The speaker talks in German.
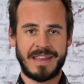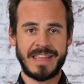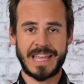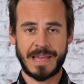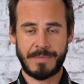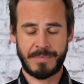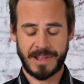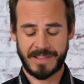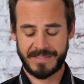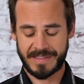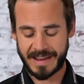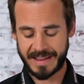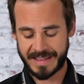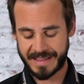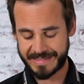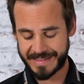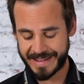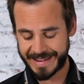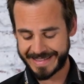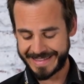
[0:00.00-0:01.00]
Ich habe ganz ehrlich
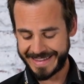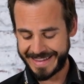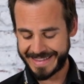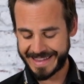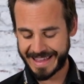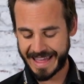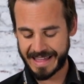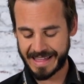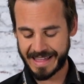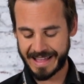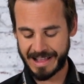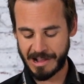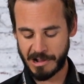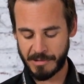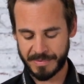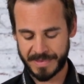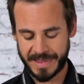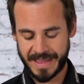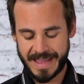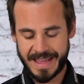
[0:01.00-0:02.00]
gesagt nicht daran
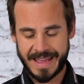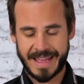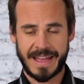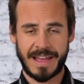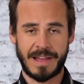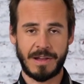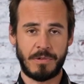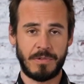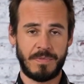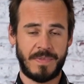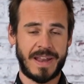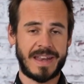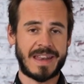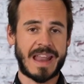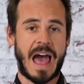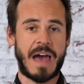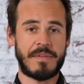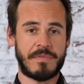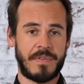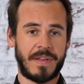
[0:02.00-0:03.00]
geglaubt. Äh, und wir
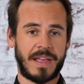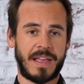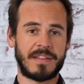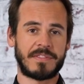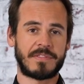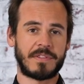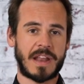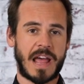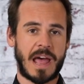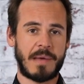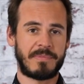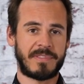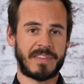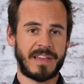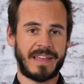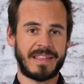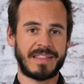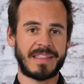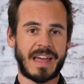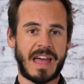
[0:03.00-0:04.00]
nah wirklich an so einer
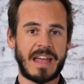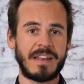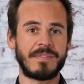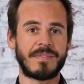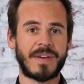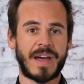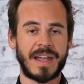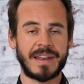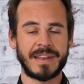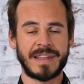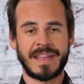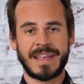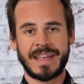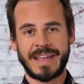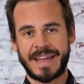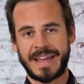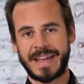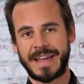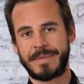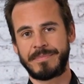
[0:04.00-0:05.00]
Absage dran waren,
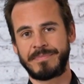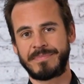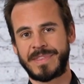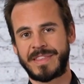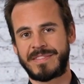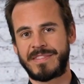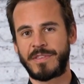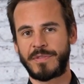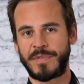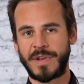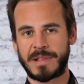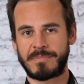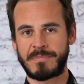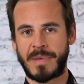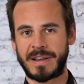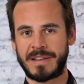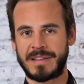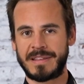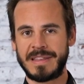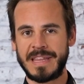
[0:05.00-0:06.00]
ähm, das ist vielleicht
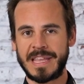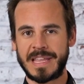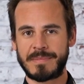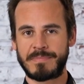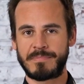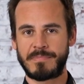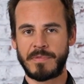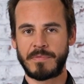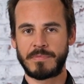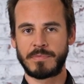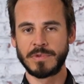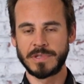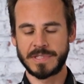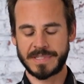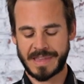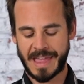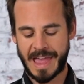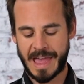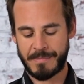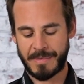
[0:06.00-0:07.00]
manchen nicht
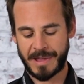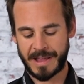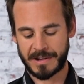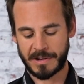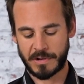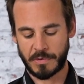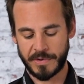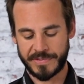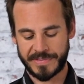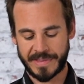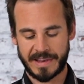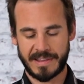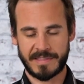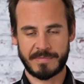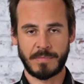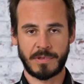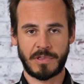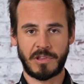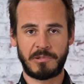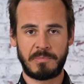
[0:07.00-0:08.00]
bewusst, aber ein Großteil des
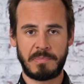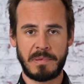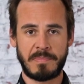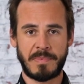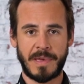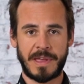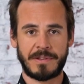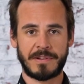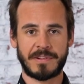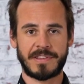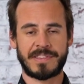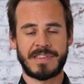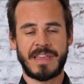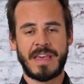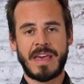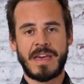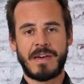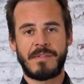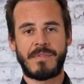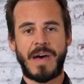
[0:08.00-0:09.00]
MotoGP-Paddocks
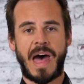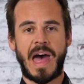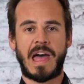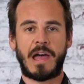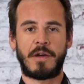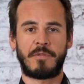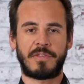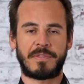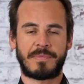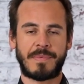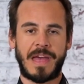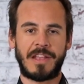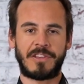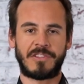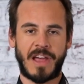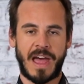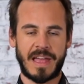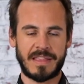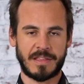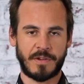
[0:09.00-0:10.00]
war auf zwei
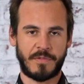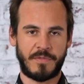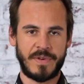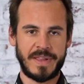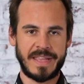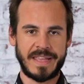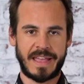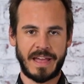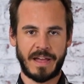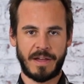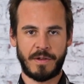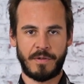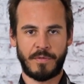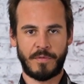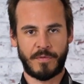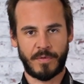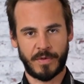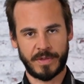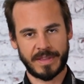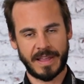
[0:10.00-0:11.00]
Charterflieger
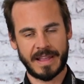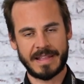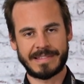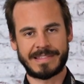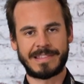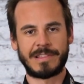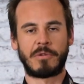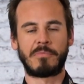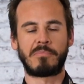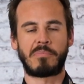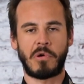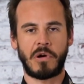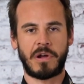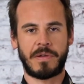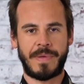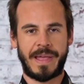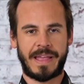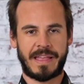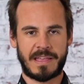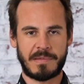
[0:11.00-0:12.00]
von der Kanarierinsel am
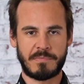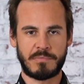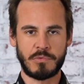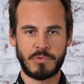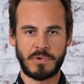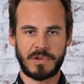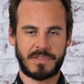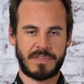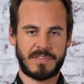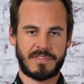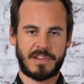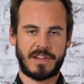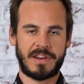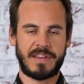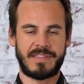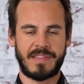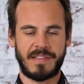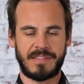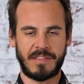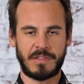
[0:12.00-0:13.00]
Bockweg gebucht. Das
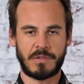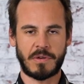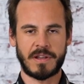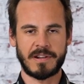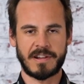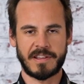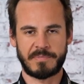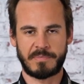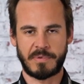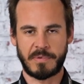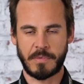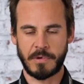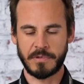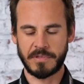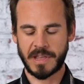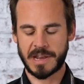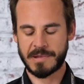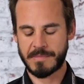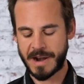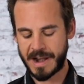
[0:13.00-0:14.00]
organisiert die Dorn als
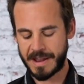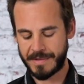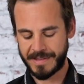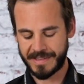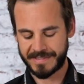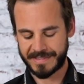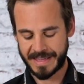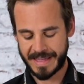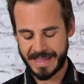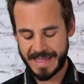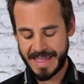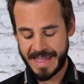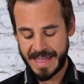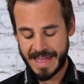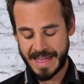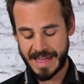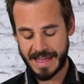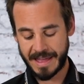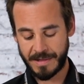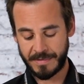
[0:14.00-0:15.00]
Promoter normalerweise
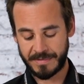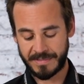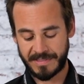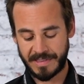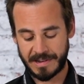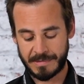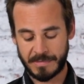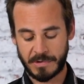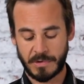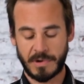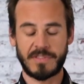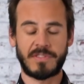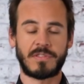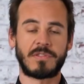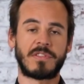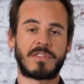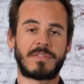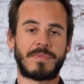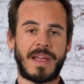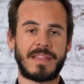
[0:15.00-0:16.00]
äh, und die sind um 19
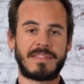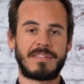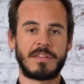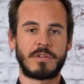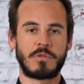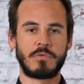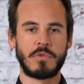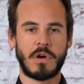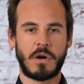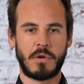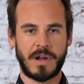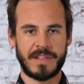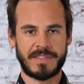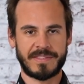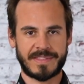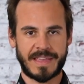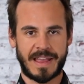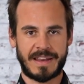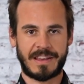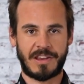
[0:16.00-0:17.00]
und 20 Uhr
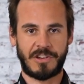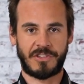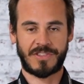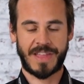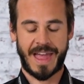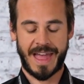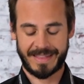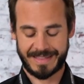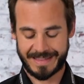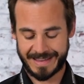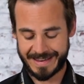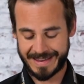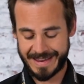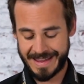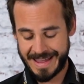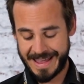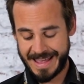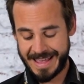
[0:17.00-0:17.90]
Ortszeit gestartet.